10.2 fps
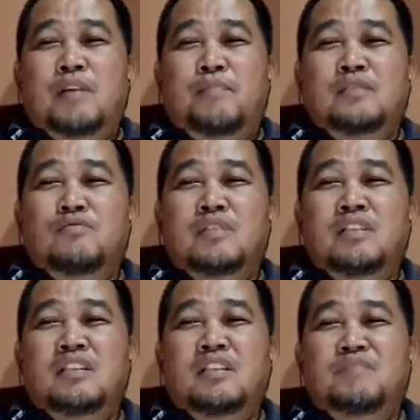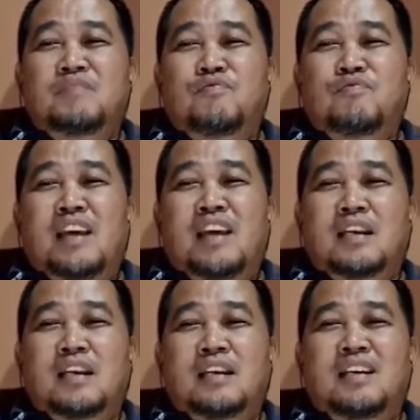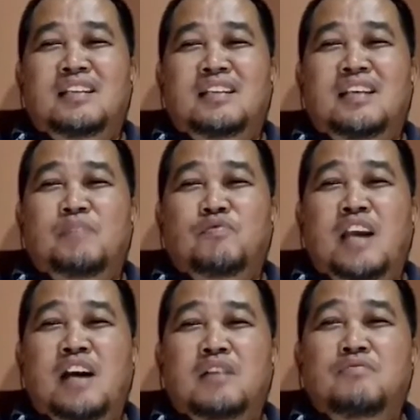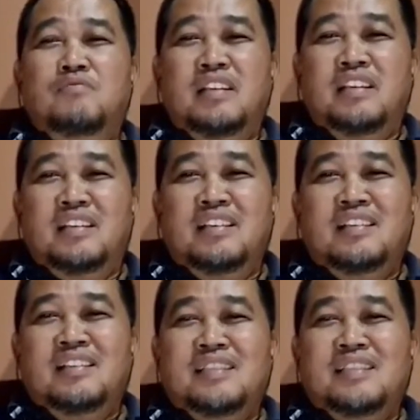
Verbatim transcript: permaisuri, punya selir dan punya gude.